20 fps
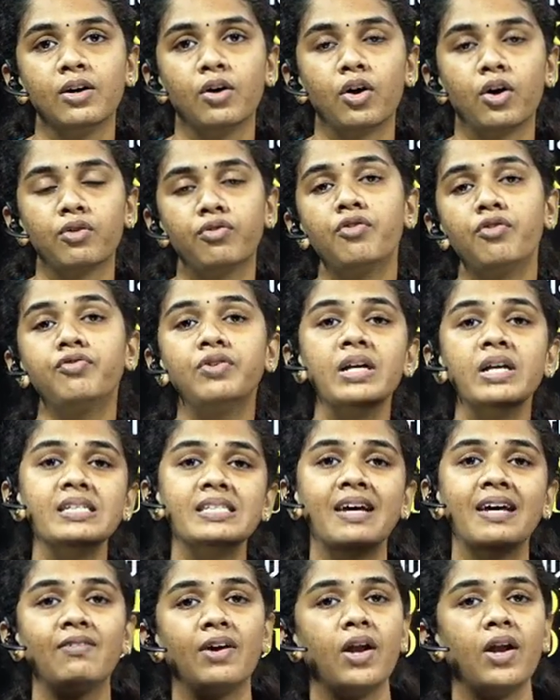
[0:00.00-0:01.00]
ஒரு ஃபிஃப்டி
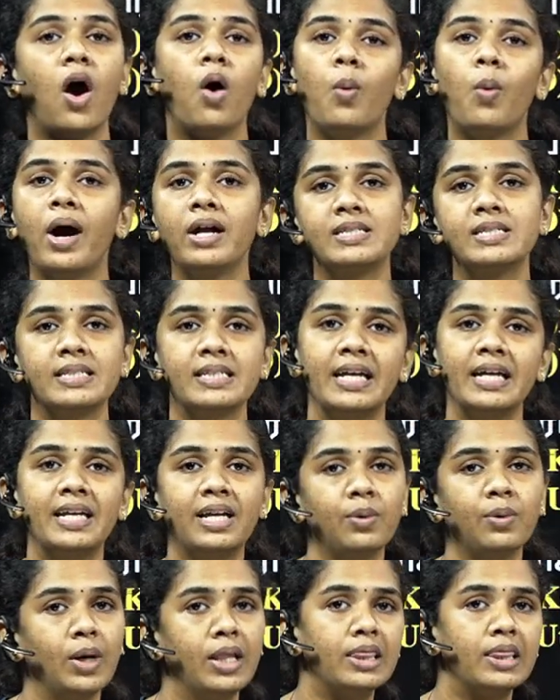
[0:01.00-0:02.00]
செவன் அவார்ட்ஸ் கிட்ட
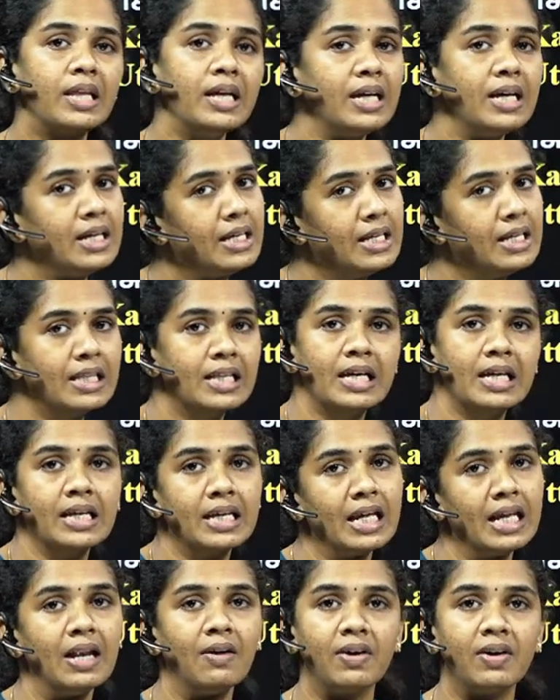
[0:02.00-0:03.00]
வந்து இதுக்கு
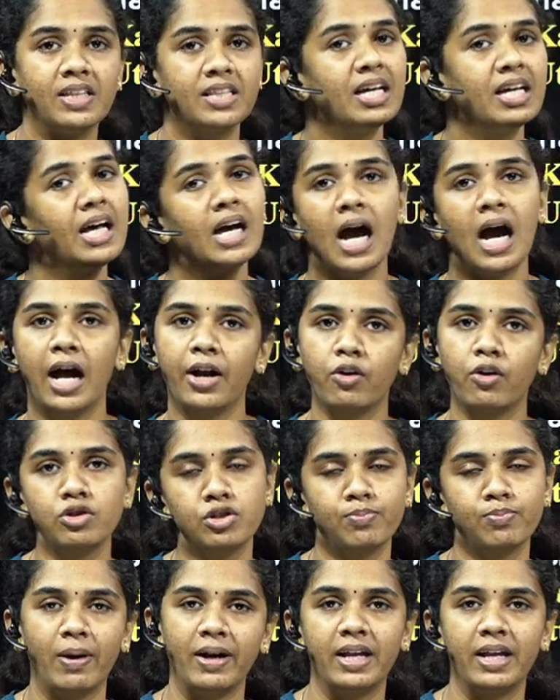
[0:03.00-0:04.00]
கீழே வந்து அனௌன்ஸ்
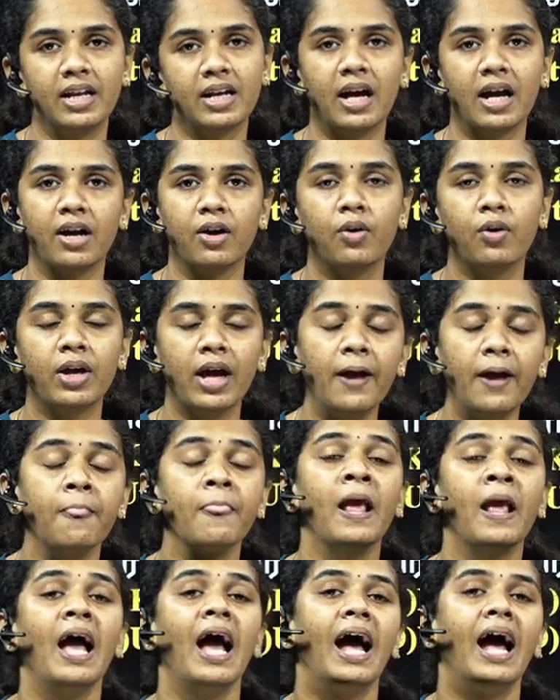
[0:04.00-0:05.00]
பண்ணியிருக்காங்க ஓகே
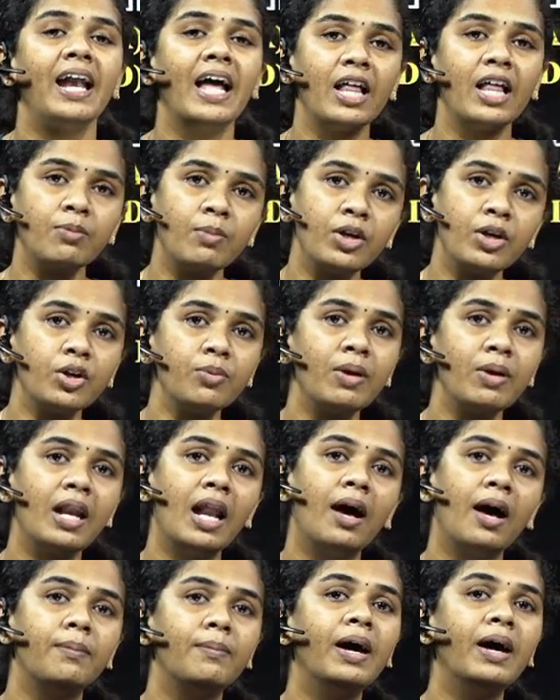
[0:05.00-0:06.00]
அண்ட் அது மட்டும்
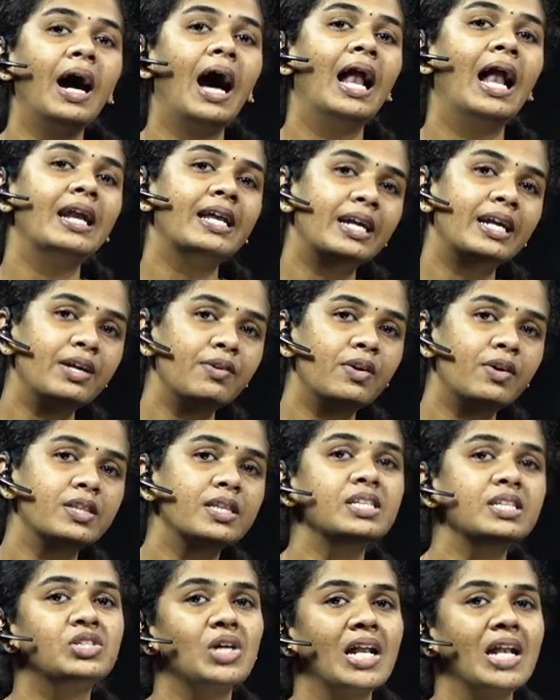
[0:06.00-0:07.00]
இல்லாமல் ஆல்ரெடி
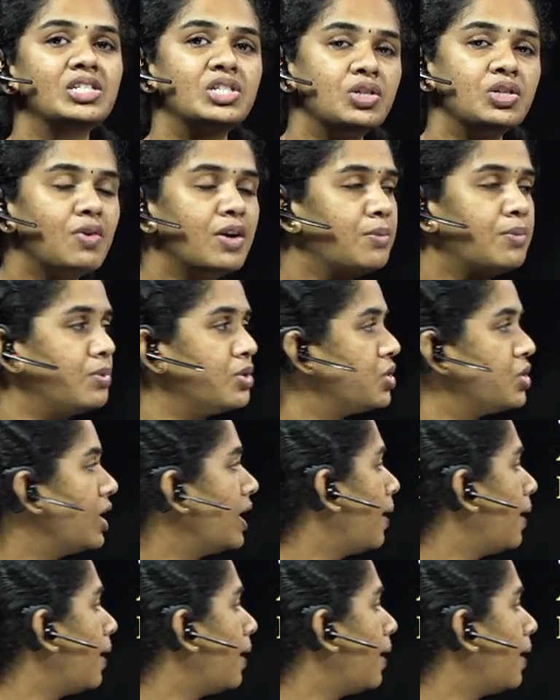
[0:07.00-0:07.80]
வந்து ஜல்ஜீவன் மிஷன்